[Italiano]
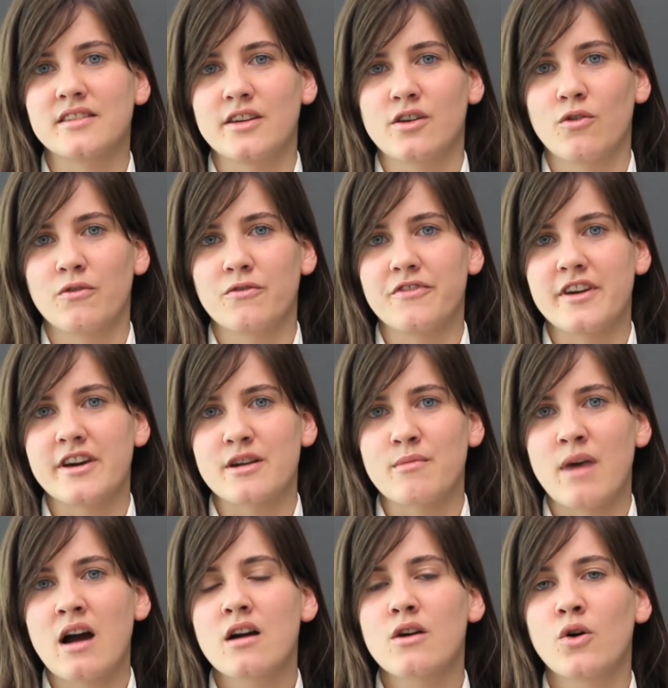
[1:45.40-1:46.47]
di
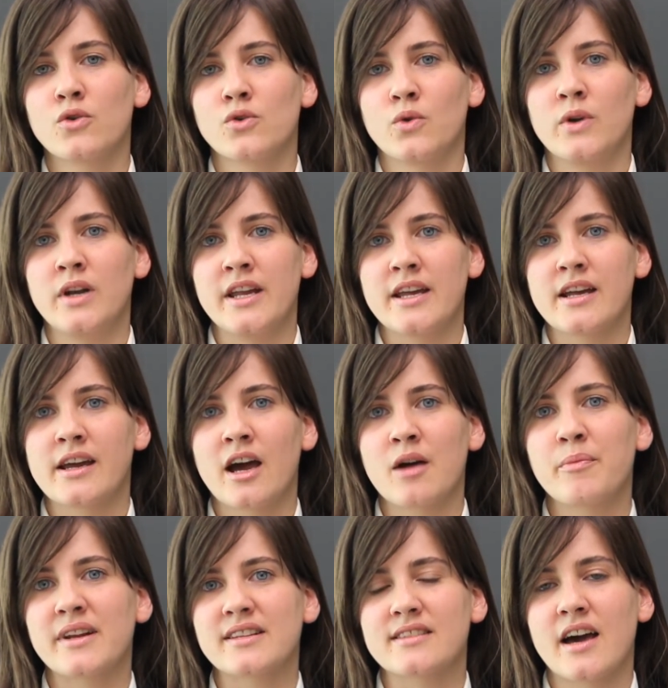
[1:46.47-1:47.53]
conferma con un link
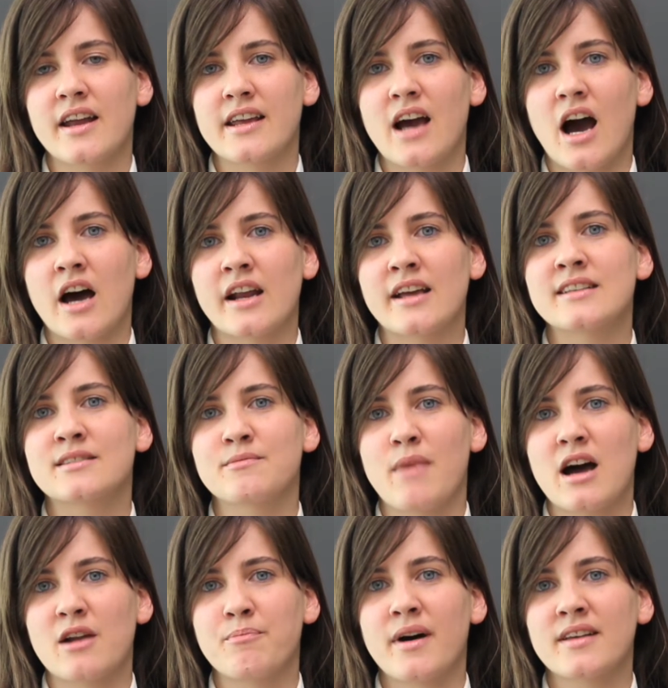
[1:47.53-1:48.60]
per scaricare
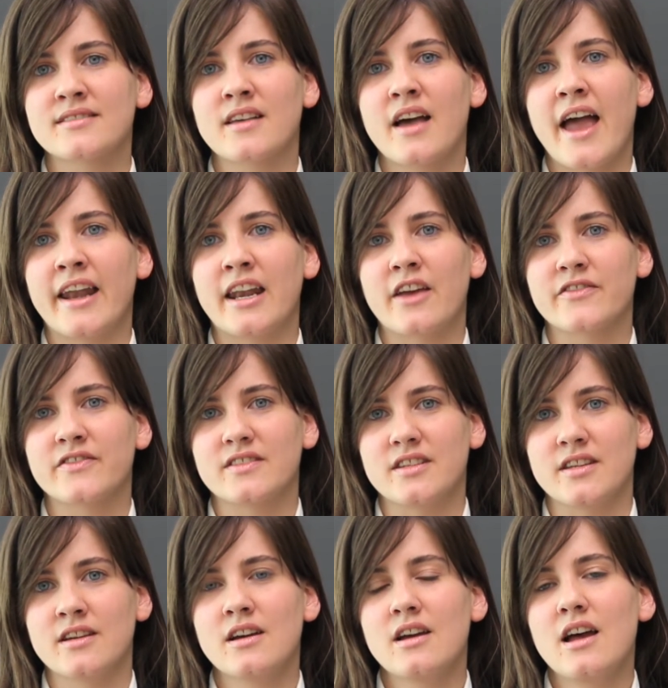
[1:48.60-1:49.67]
SmartPass NFC,